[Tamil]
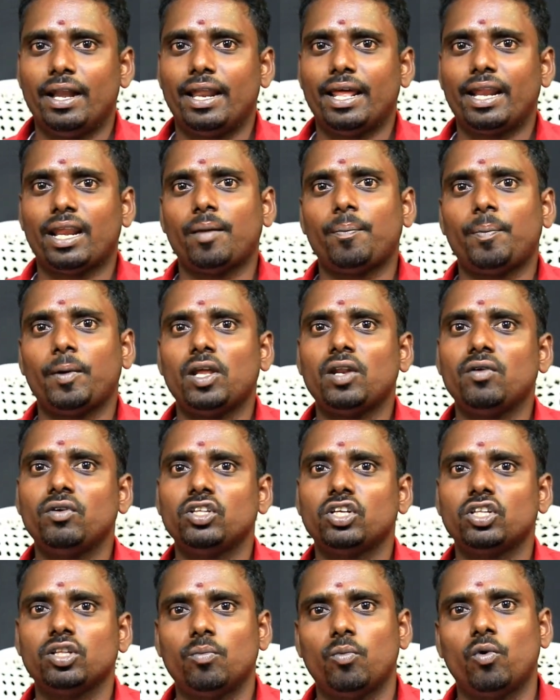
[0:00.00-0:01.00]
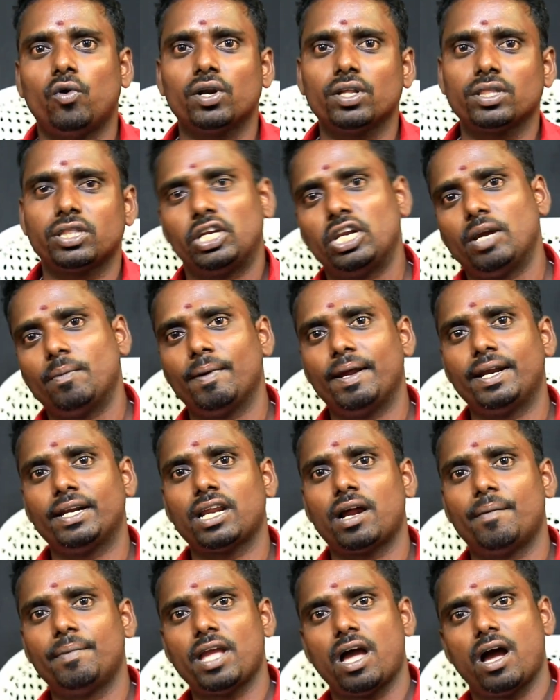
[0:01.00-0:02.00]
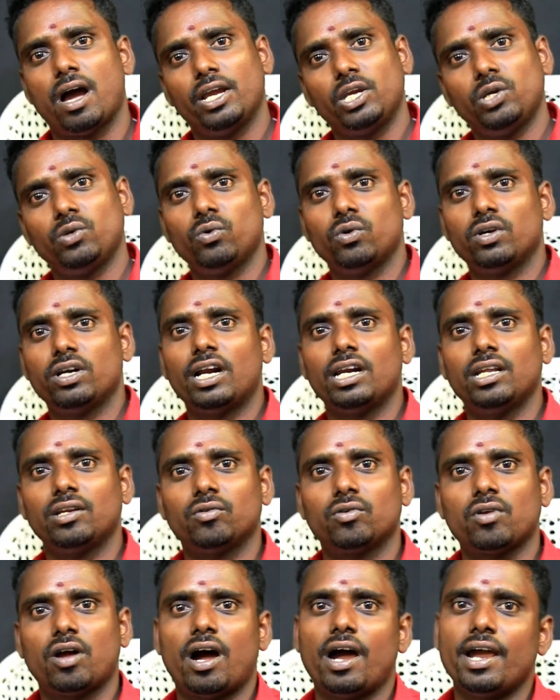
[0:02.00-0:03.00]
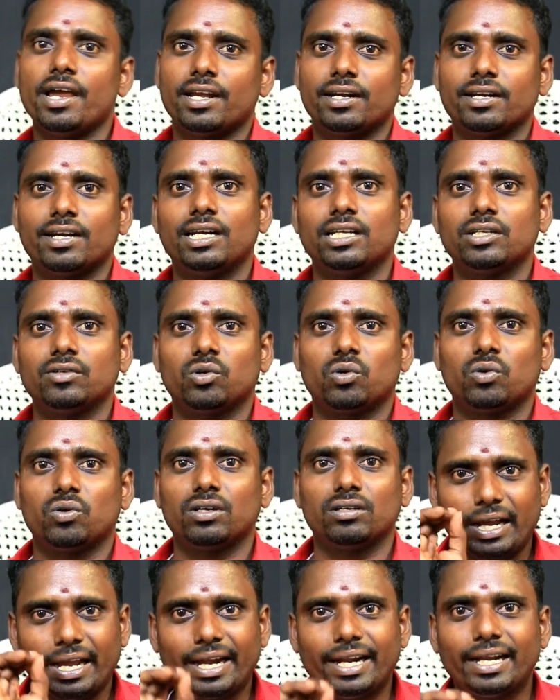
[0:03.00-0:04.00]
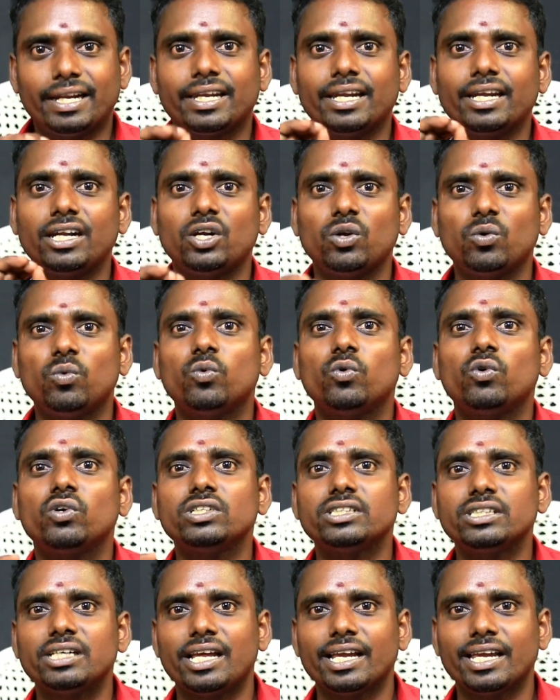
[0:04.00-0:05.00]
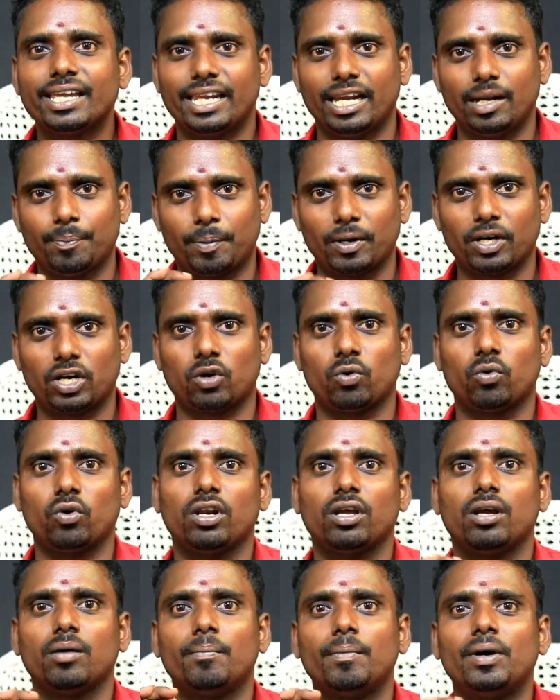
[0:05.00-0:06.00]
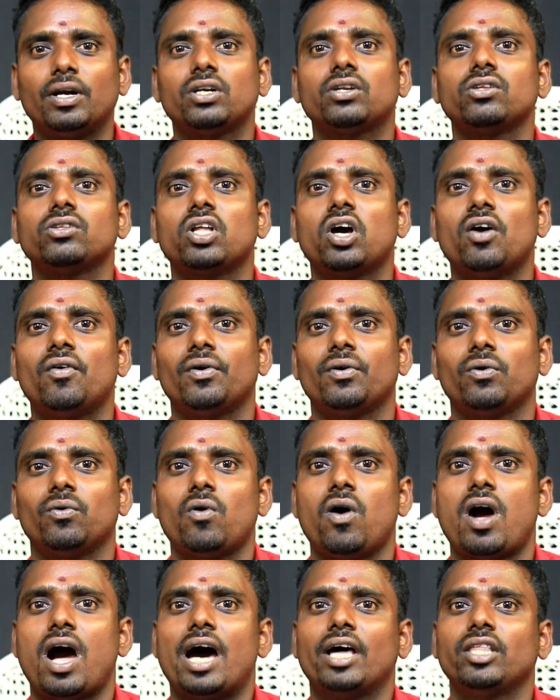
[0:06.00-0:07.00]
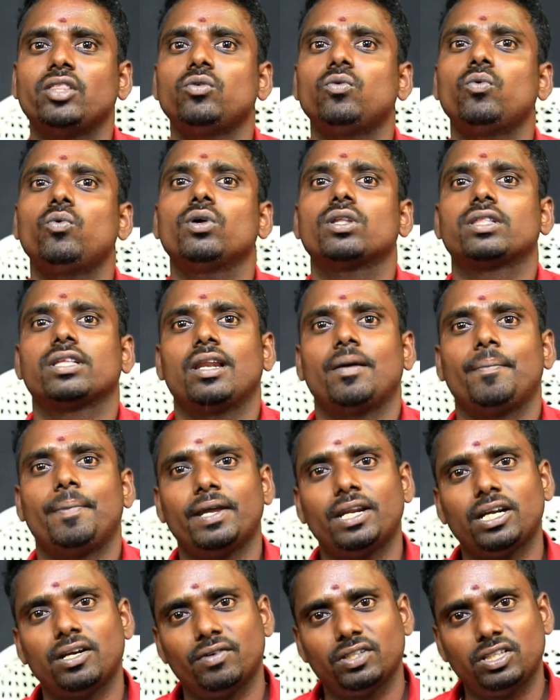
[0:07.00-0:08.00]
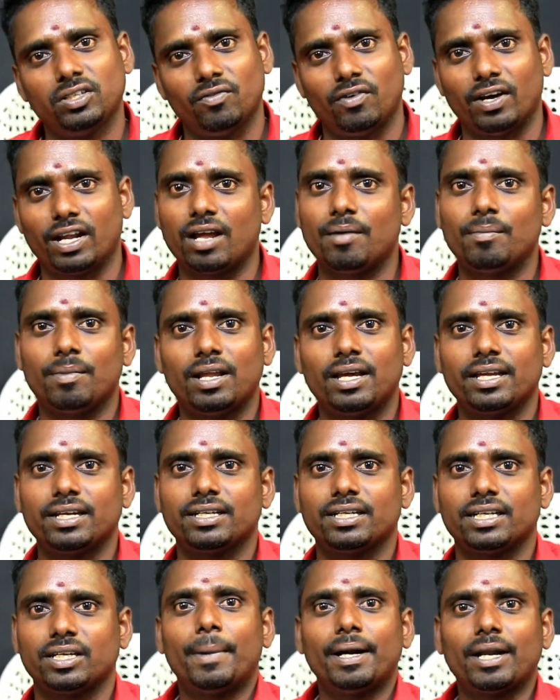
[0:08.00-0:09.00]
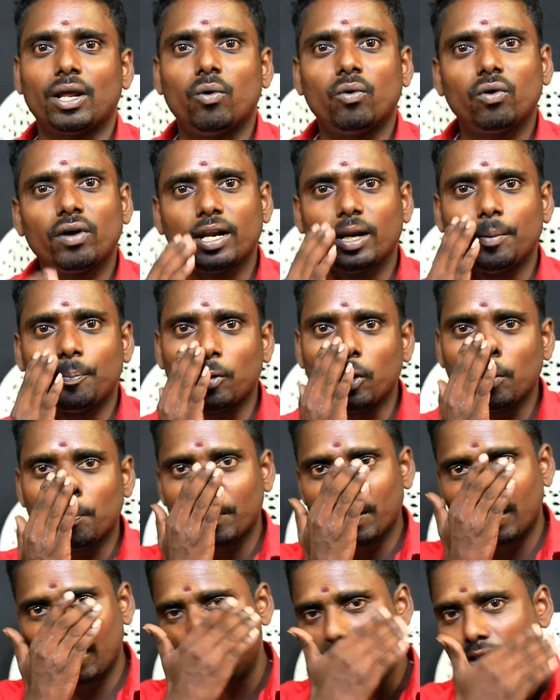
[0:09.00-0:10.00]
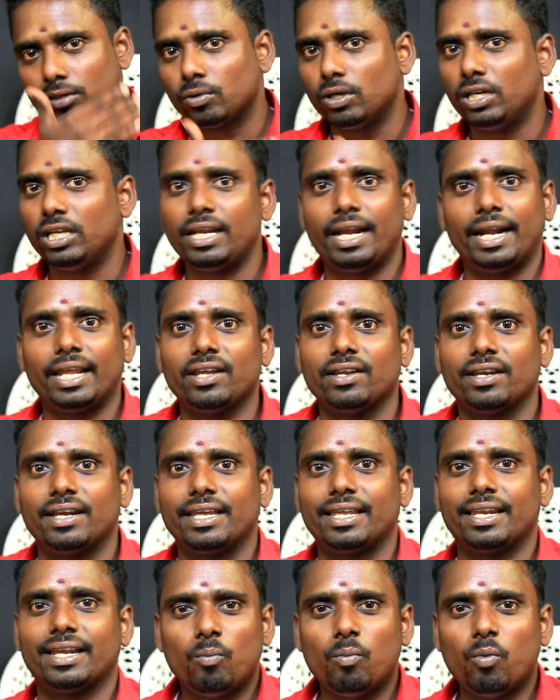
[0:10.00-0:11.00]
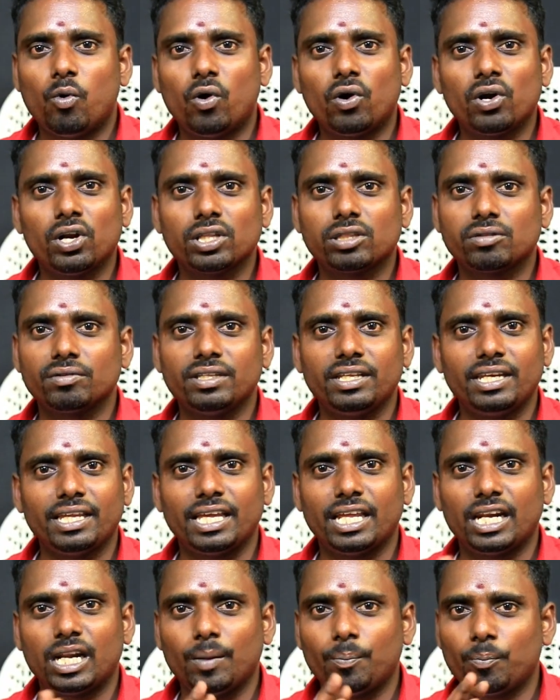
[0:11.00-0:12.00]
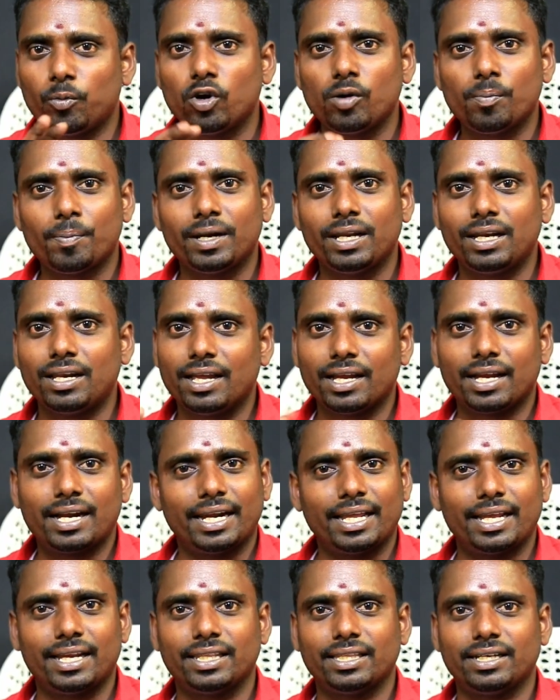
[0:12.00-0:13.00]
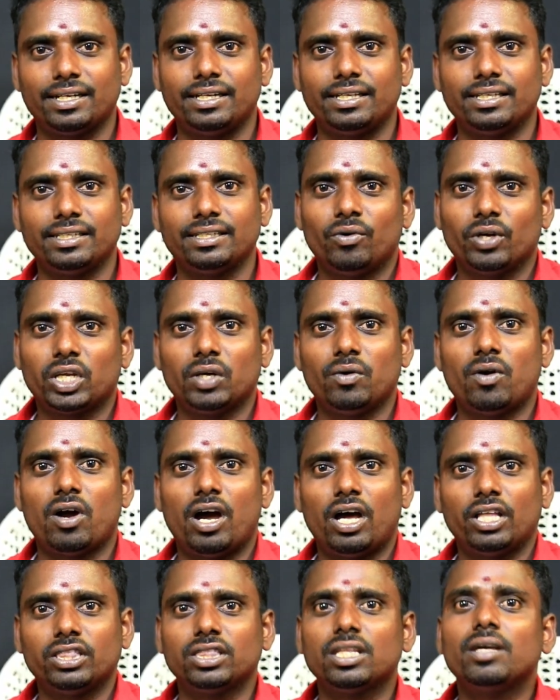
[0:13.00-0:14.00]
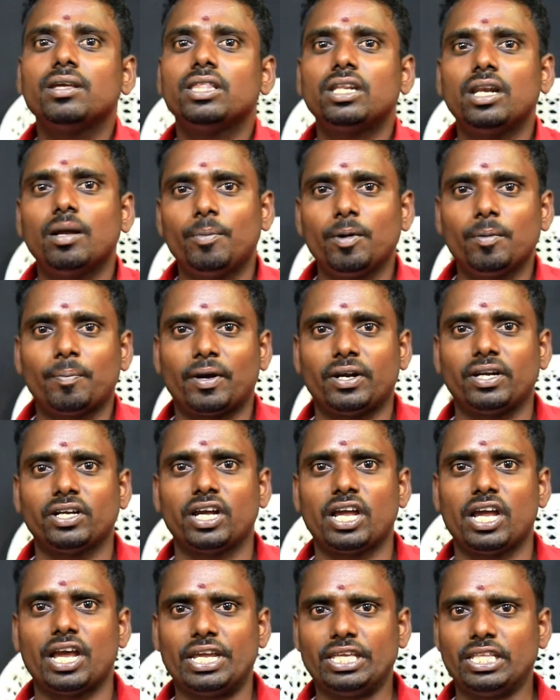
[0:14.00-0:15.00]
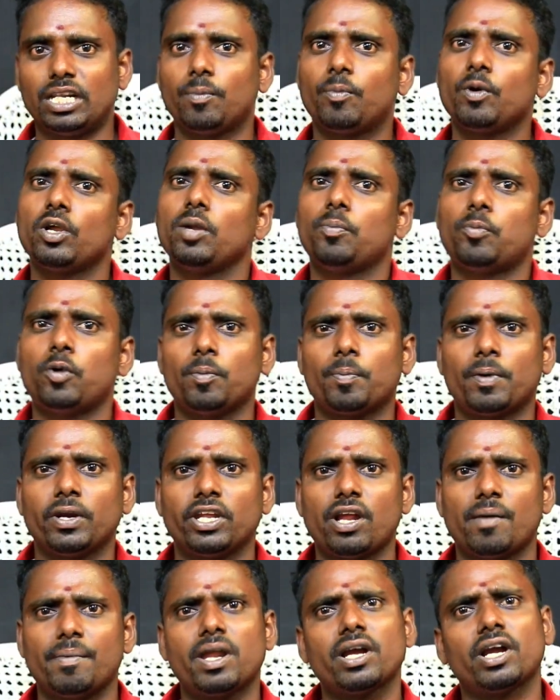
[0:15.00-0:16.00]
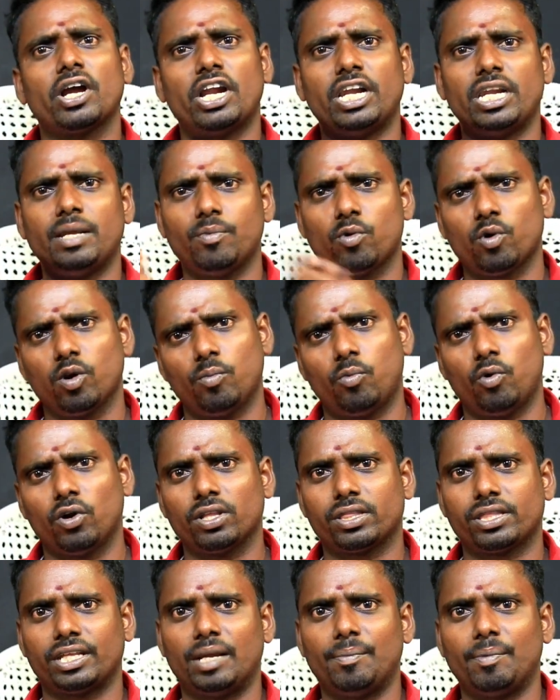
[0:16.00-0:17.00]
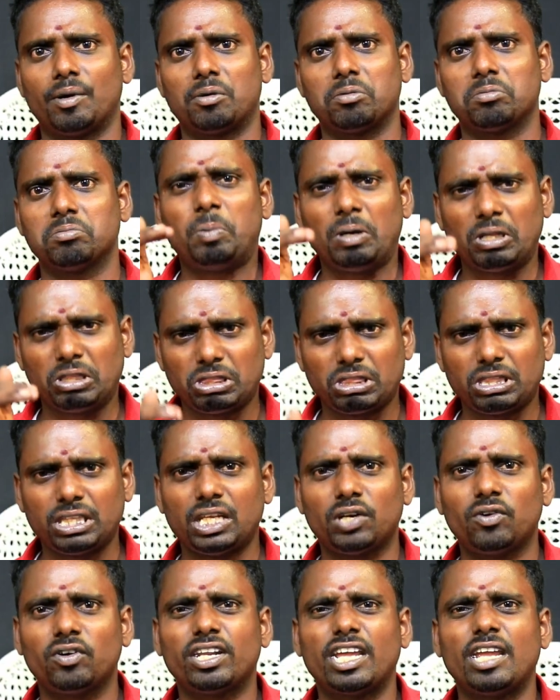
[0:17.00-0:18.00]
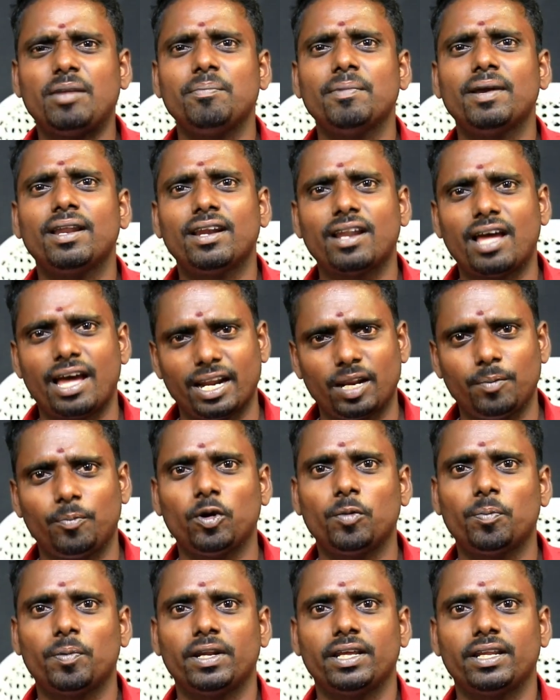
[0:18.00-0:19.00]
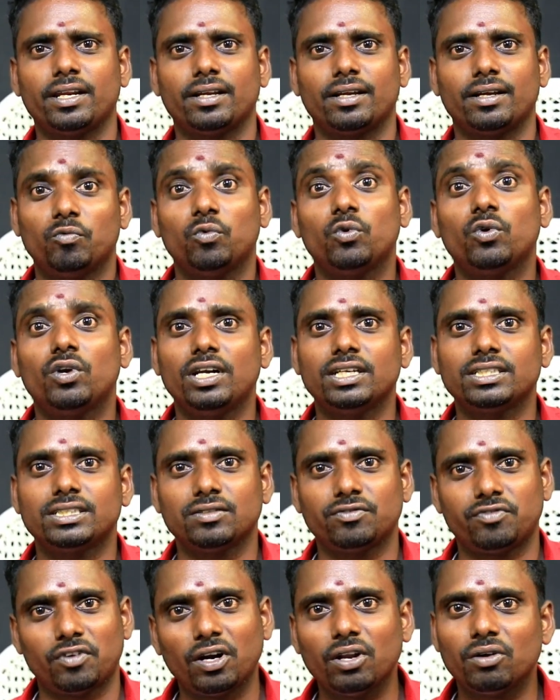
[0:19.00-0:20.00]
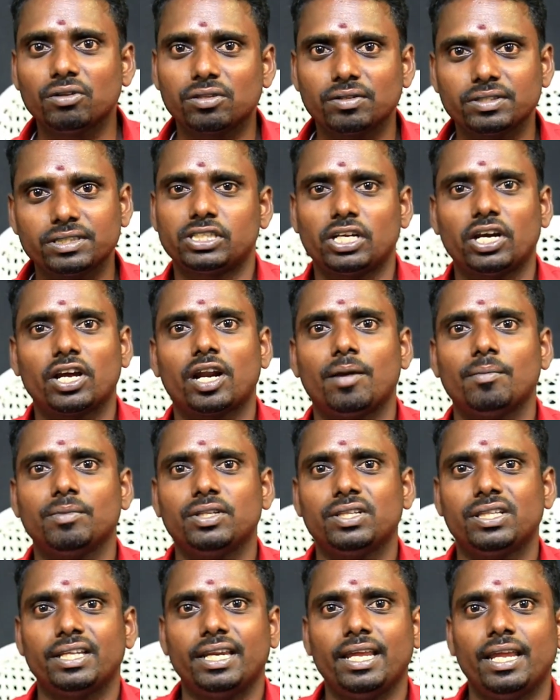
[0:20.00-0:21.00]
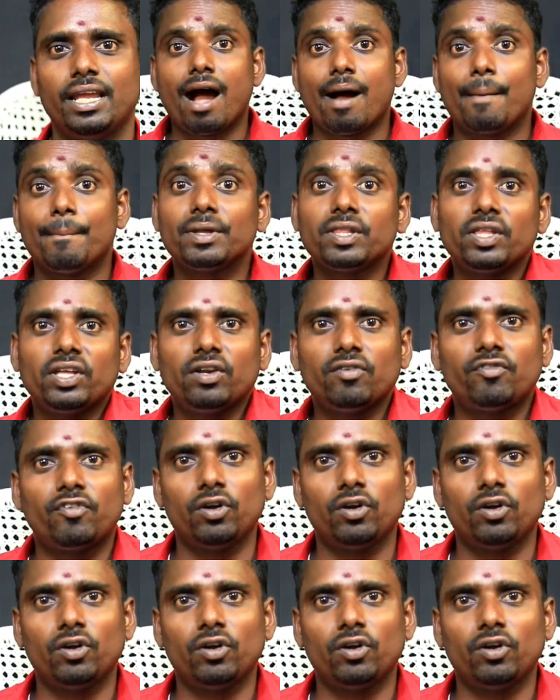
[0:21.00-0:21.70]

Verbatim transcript: நிறைய பேர் வந்து அந்த போனஸ் எனேபிள் ஆகிட்டா அப்படியே ஐநூறு டாலர் வரும் ஆயிரம் டாலர் வருவாங்க கண்டென்ட் ஒரிஜினலாக க்ரியேட் பண்ணுறவங்களுக்கு மட்டும்தான் வரும் அதுவும் ஒரு சில பேருக்கு வந்து வராமலாம் இருக்குது பட் அவங்க ரிப்போர்ட் பண்ணலாம் சொல்லி கிடைக்கும்னு நினைக்கிறேன் போனஸ் வந்து நீங்கள் ரிப்போர்ட் பண்ணிடலாம் கிடைக்கிறது கிடையாது ஓகேவா அந்த இதில் போய் பண்ணுங்க இதில் போய் ரிப்போர்ட் பண்ணீங்க அப்படின்னா கண்டிப்பாக உங்களுக்கு போனஸ் எனேபிள் ஆகும் பத்து இருபது டைம் மேலே நான் ரிப்போர்ட் பண்ணியிருக்கேன் ஒரு லட்சம் ஃபாலோவர்ஸ் இன்ஸ்டாகிராம்லையும் சரி ஐம்பதாயிரம்